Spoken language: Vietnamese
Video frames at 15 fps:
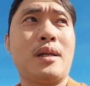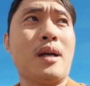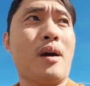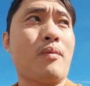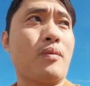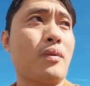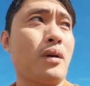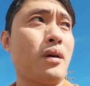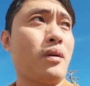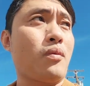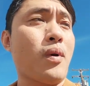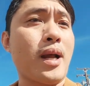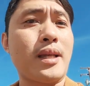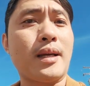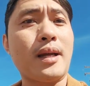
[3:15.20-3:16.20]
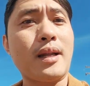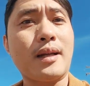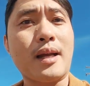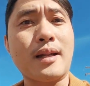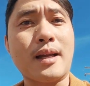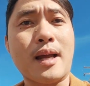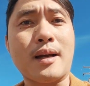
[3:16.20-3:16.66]
học ờ, qua những cái
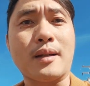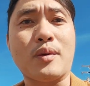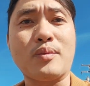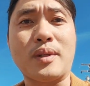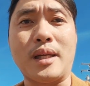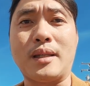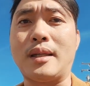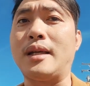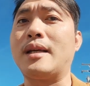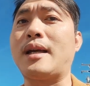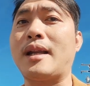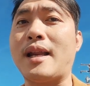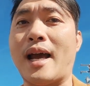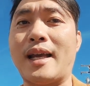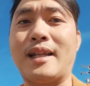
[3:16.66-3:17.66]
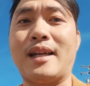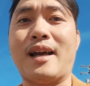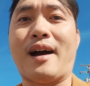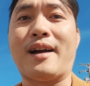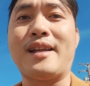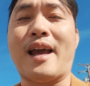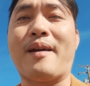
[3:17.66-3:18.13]
kênh khác thì tốn tiền thì cái này thì
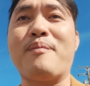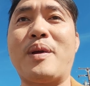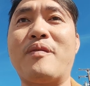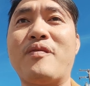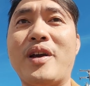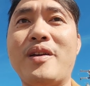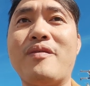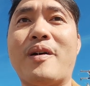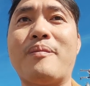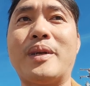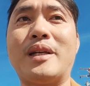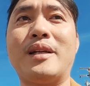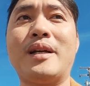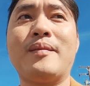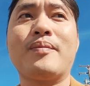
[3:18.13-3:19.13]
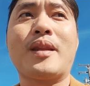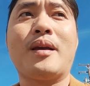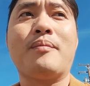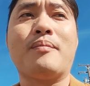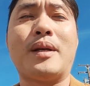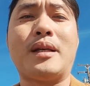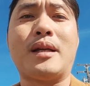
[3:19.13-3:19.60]
họ dạy miễn phí và mình
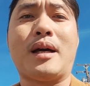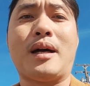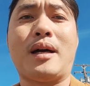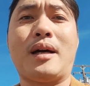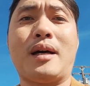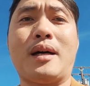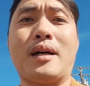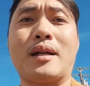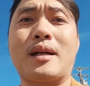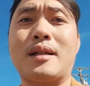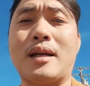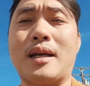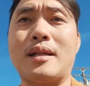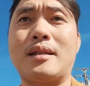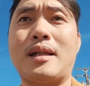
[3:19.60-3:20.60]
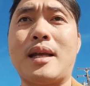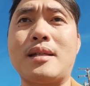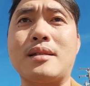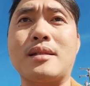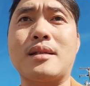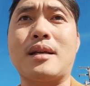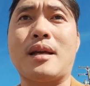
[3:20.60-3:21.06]
mình uh, có thể
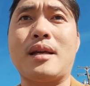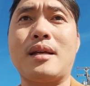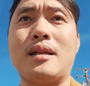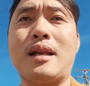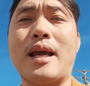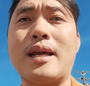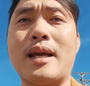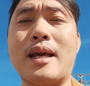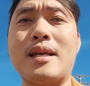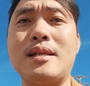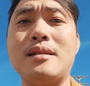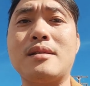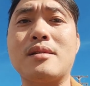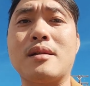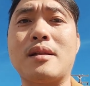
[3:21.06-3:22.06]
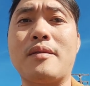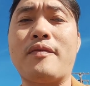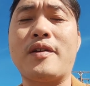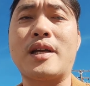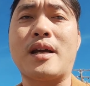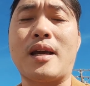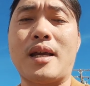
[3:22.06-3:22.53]
test cái lấy cái
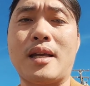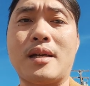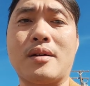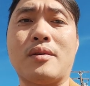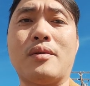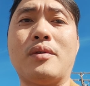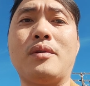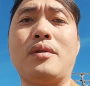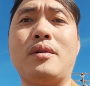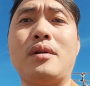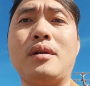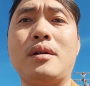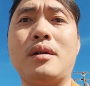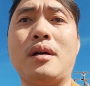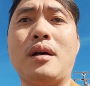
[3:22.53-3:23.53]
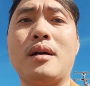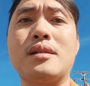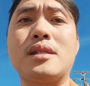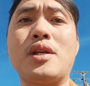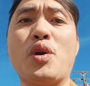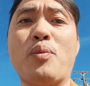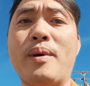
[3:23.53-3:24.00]
certificate của
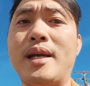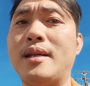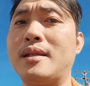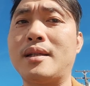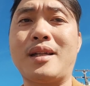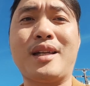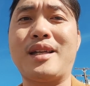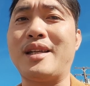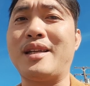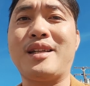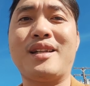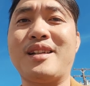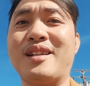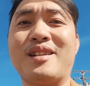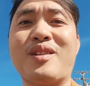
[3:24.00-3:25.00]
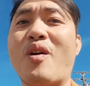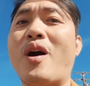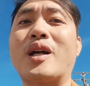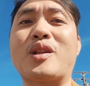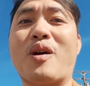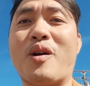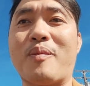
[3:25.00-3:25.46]
uh, COB thì nó
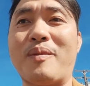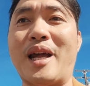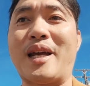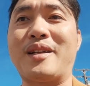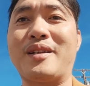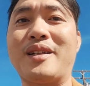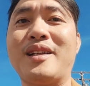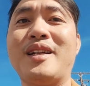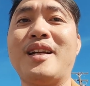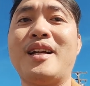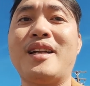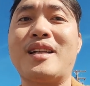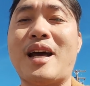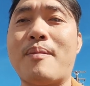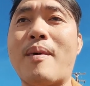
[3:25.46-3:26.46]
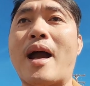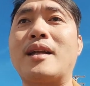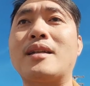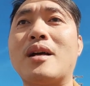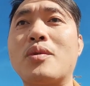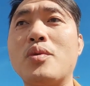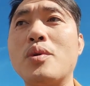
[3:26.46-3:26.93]
hoàn toàn hợp lệ thôi đó
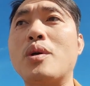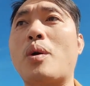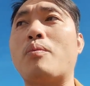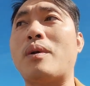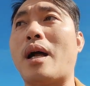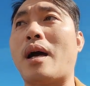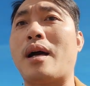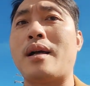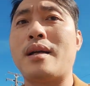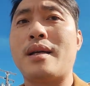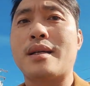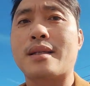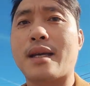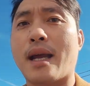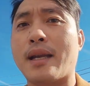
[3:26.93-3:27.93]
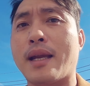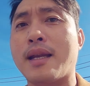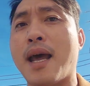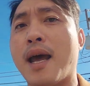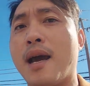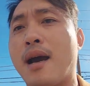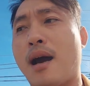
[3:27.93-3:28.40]
bản chất cuối cùng là
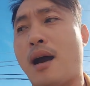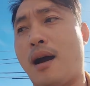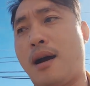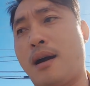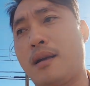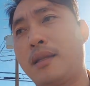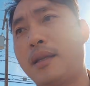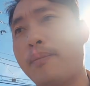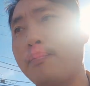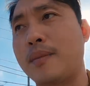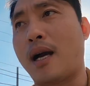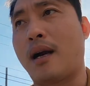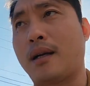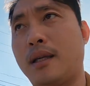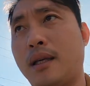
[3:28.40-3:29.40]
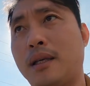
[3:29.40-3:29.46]
Canada họ chấp nhận